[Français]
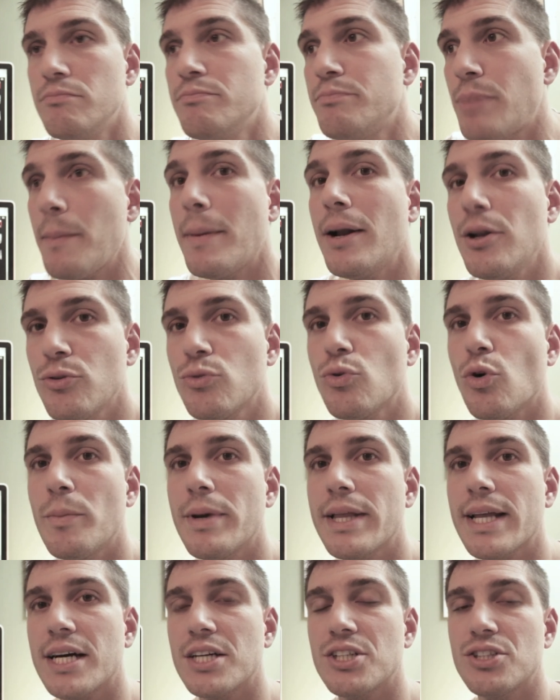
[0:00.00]
pas mal de
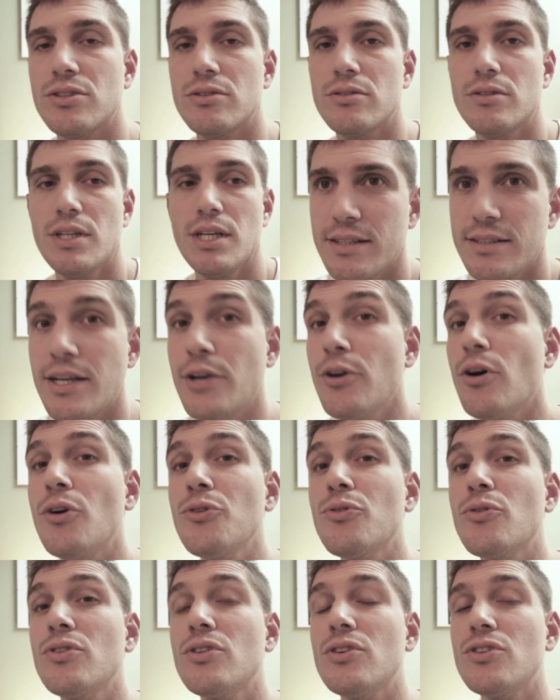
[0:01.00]
courts-métrages. D'ailleurs,
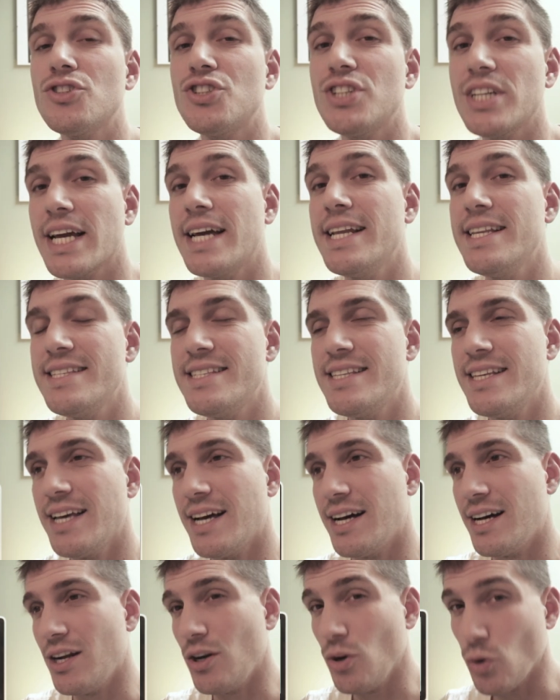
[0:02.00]
entre-temps, j'ai réalisé
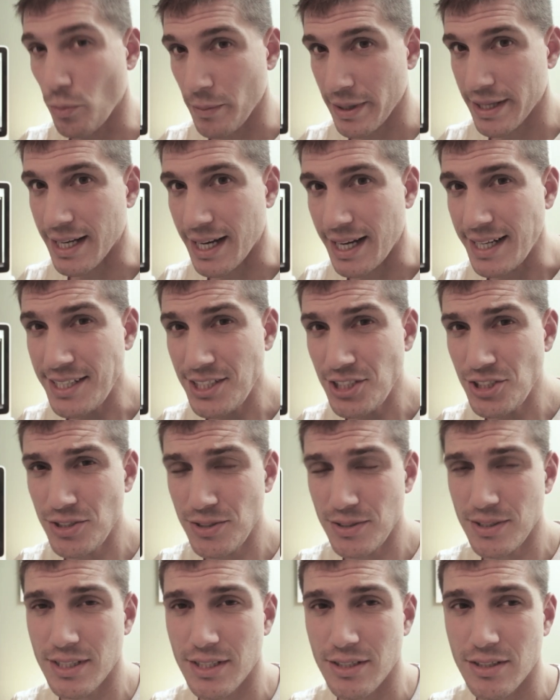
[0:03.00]
un long métrage,
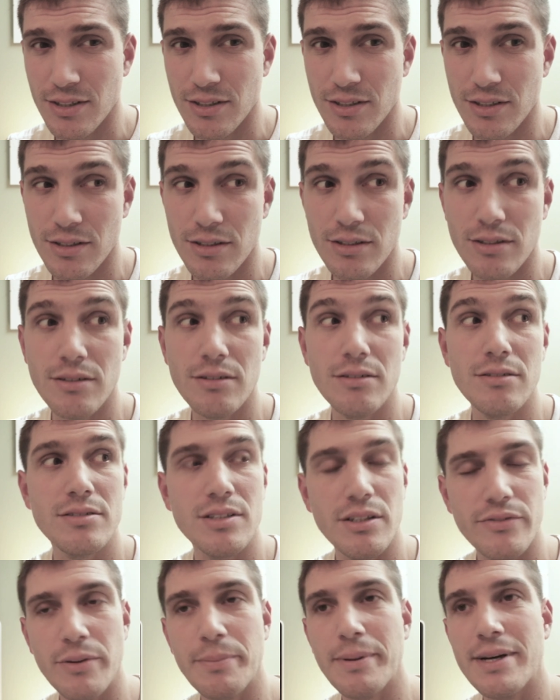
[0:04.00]
euh,
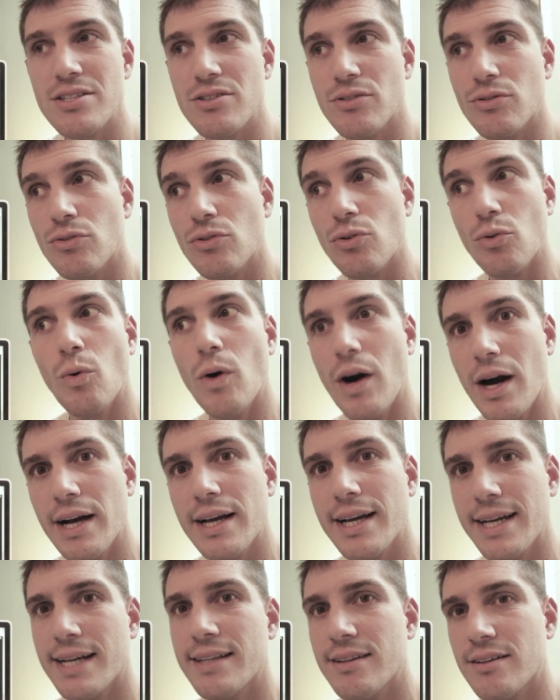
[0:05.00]
ça fait presque
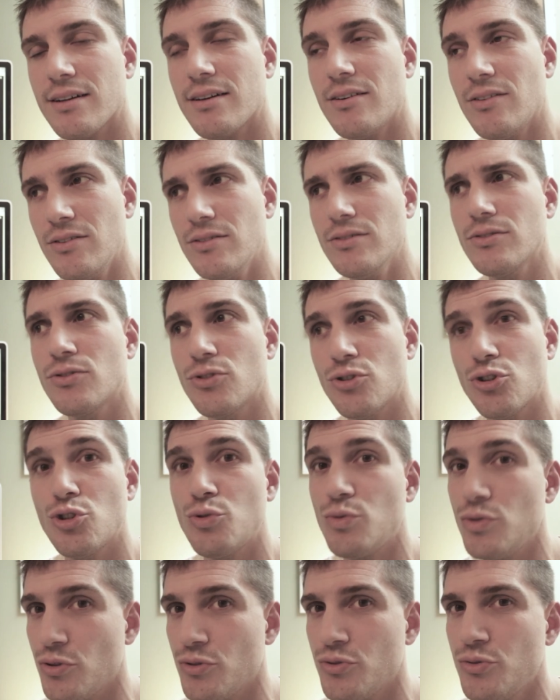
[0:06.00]
3-4 ans que je
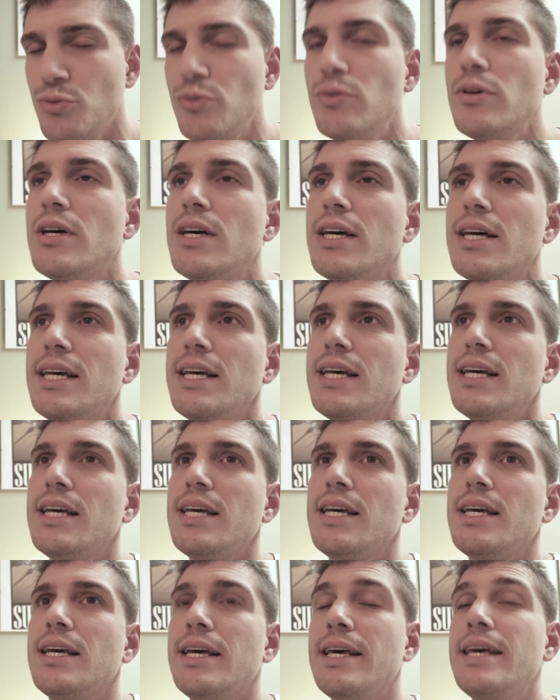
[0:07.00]
suis dessus,
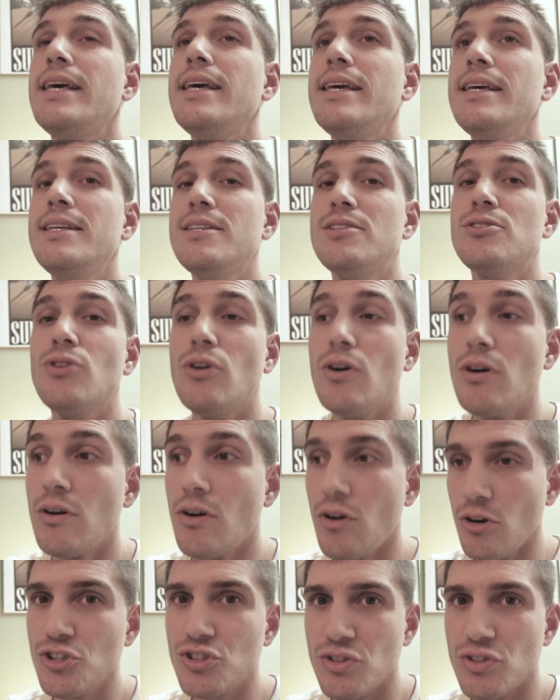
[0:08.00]
et il sort en